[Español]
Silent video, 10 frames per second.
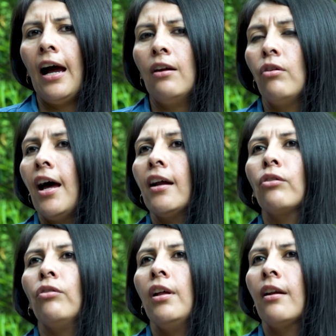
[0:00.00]
a lo
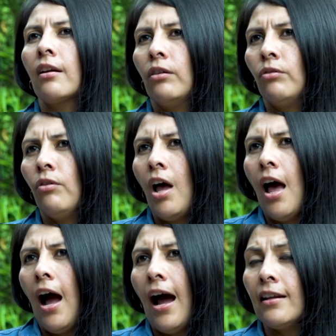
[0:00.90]
largo del río
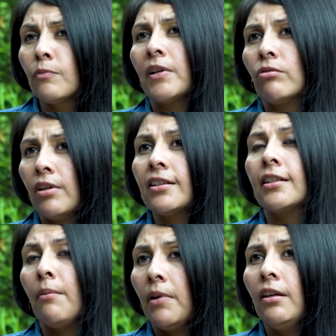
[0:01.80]
a las personas
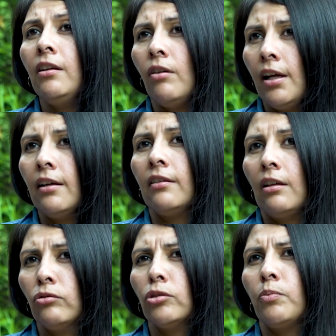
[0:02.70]
que han venido
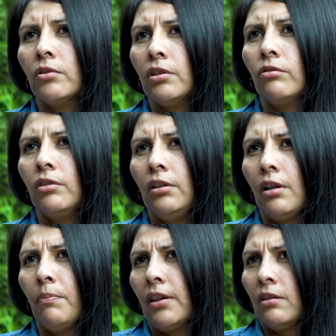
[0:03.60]
adelantando estos procesos de
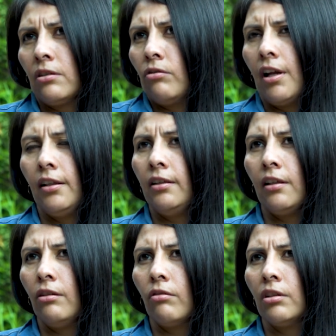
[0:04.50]
interpretación al
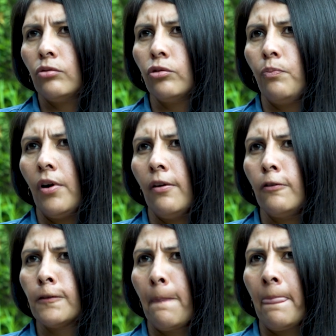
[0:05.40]
interior de sus
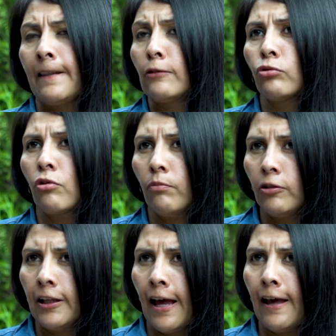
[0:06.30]
pueblos, de sus
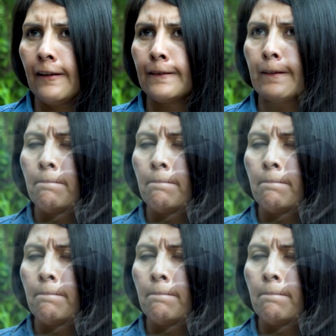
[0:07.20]
comunidades,